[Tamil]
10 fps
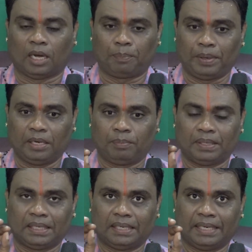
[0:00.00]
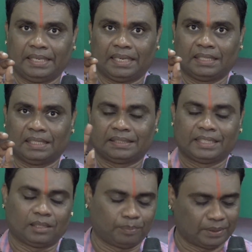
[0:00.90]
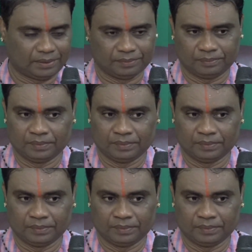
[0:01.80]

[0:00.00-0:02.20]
அப்பேரிப்பட்ட நெய் அதில் சேர்க்கப்படுது